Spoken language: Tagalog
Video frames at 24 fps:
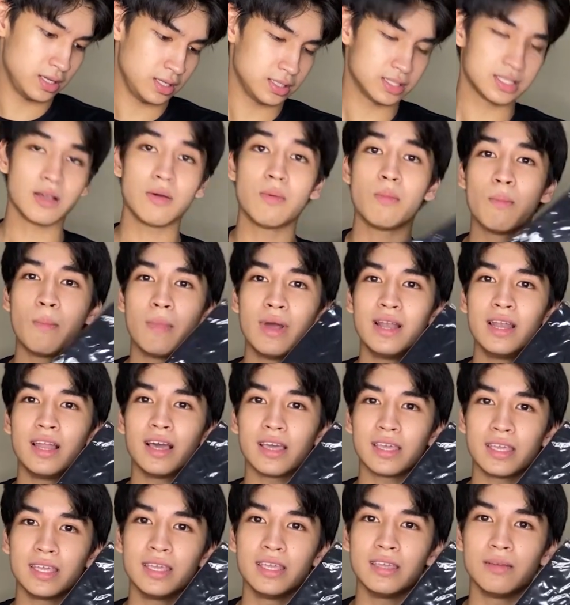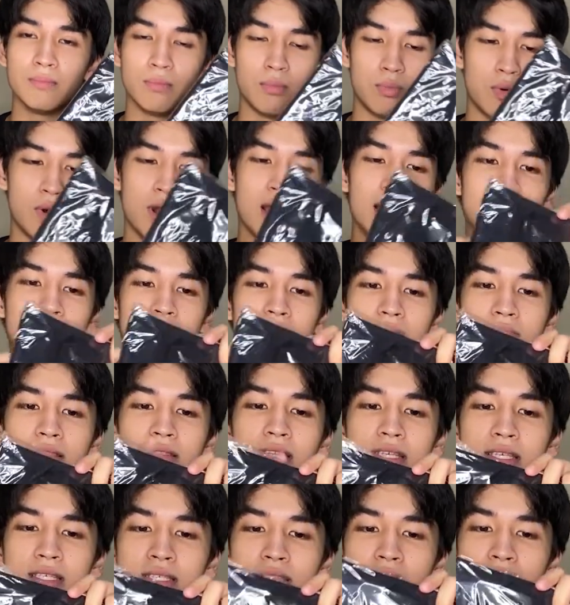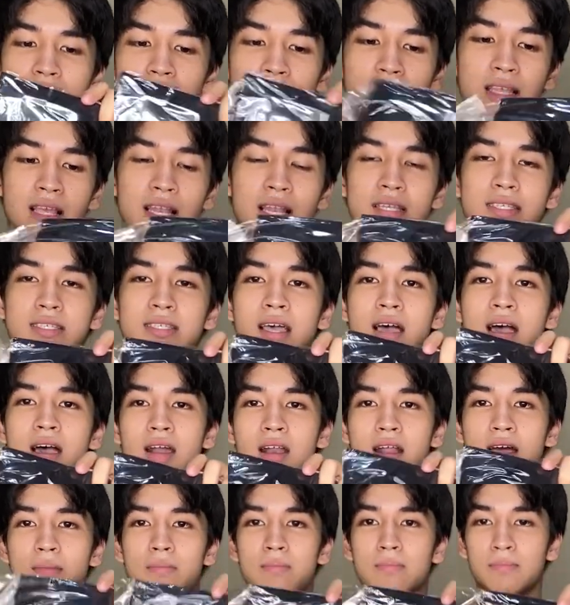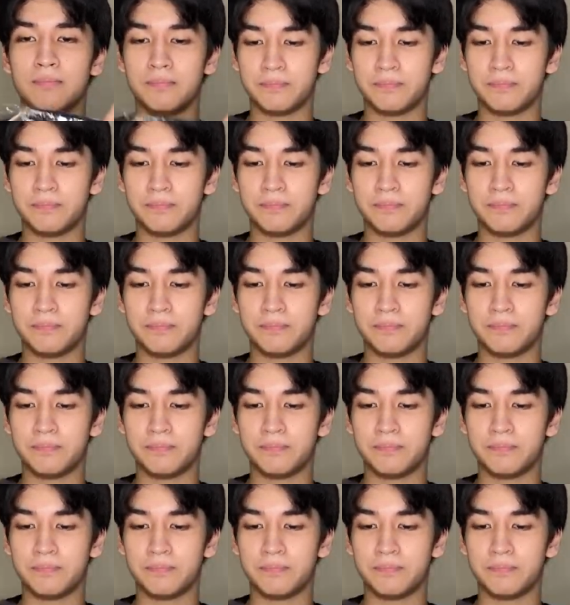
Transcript: isang malaking brand design nila sa harap.